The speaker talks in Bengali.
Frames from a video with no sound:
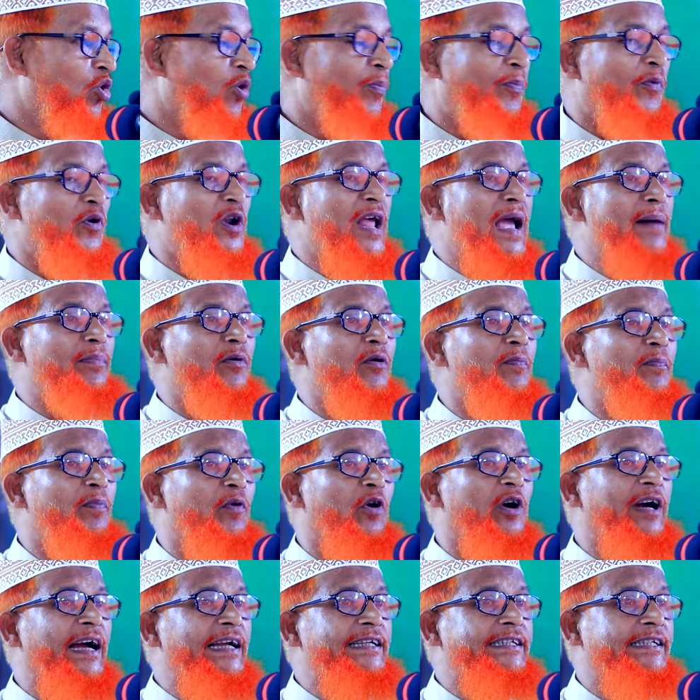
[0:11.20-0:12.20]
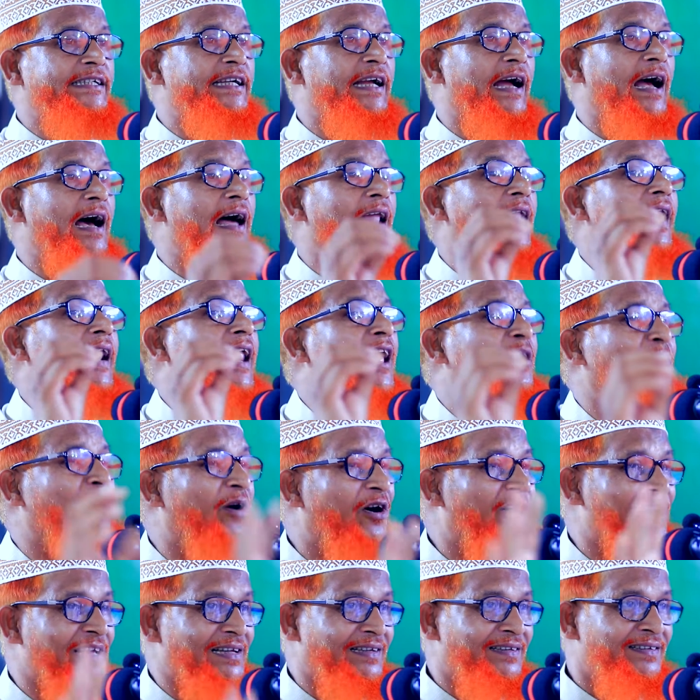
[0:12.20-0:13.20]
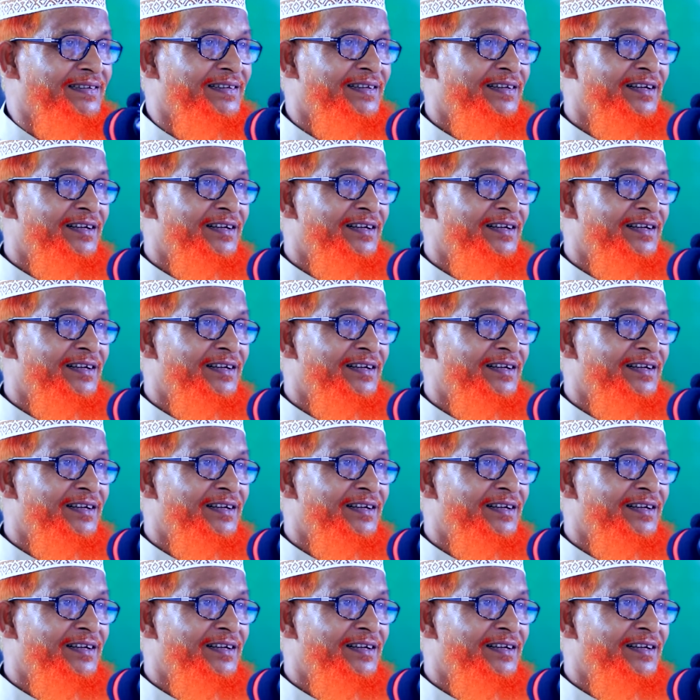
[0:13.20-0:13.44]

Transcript: গোপনে এবং প্রকাশ্যে আল্লাহর ভয়